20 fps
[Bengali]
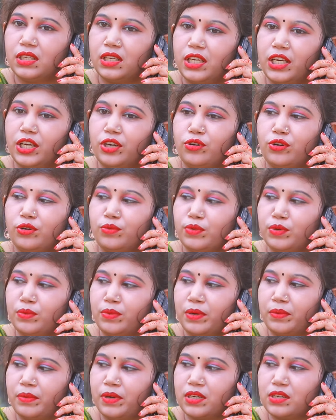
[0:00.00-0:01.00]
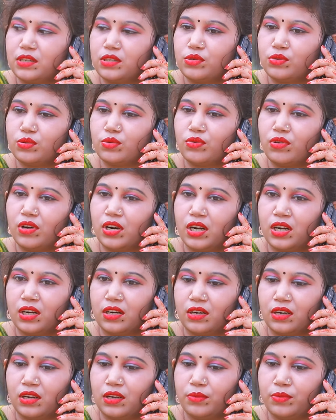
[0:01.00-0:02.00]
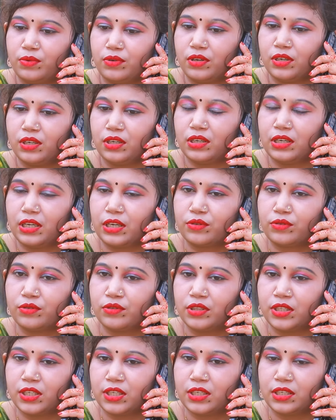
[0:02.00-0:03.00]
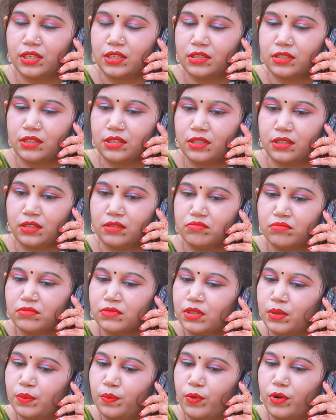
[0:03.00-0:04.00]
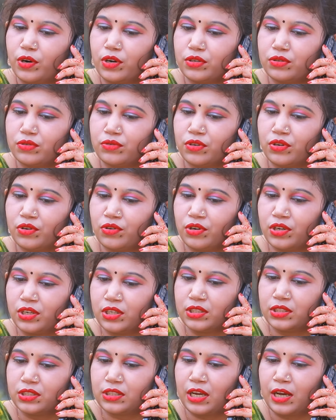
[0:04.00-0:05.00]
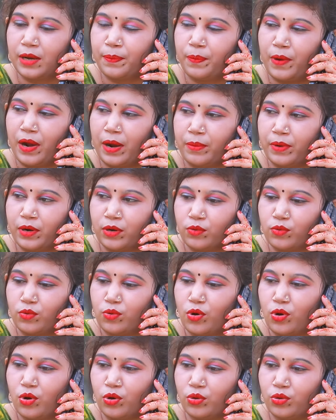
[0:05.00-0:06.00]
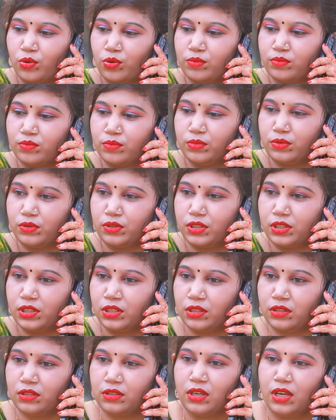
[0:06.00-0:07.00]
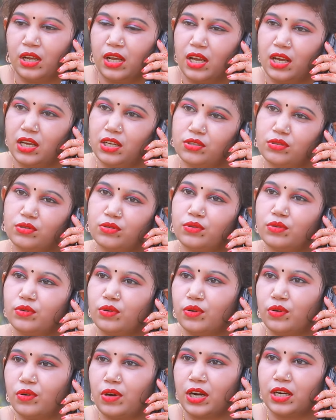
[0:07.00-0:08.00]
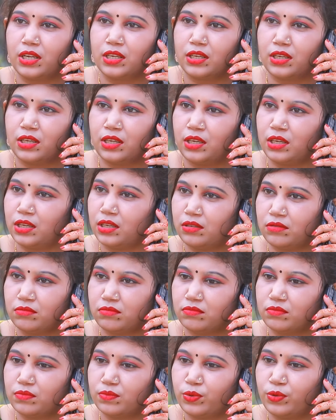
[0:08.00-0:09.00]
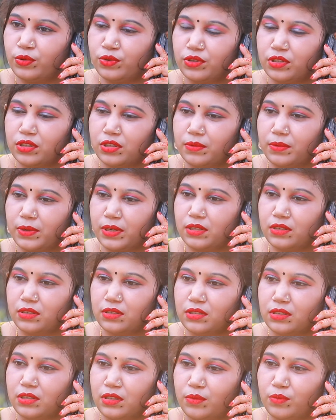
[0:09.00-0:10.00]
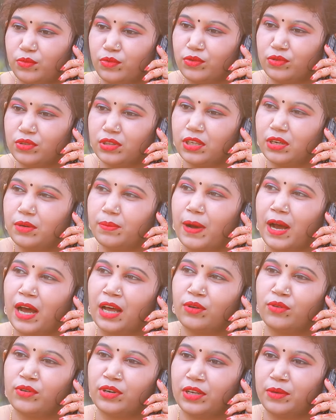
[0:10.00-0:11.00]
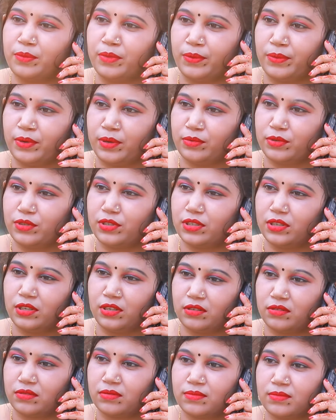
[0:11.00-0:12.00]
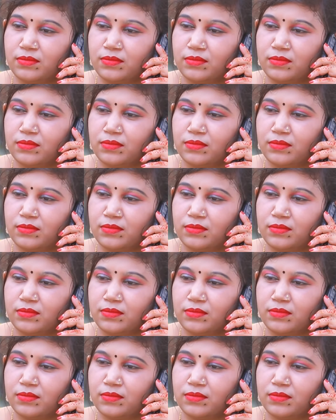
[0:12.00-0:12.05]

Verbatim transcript: কি করবো মামা কিছু করার নাই বলেন এখন দেখা গেছে পড়াশোনার অনেক চাপ আবার গরম বুঝছেন এজন্য আর কি ফোন দিতে পারতেছি না মন দিল ভালো নাই মামা বুঝছেন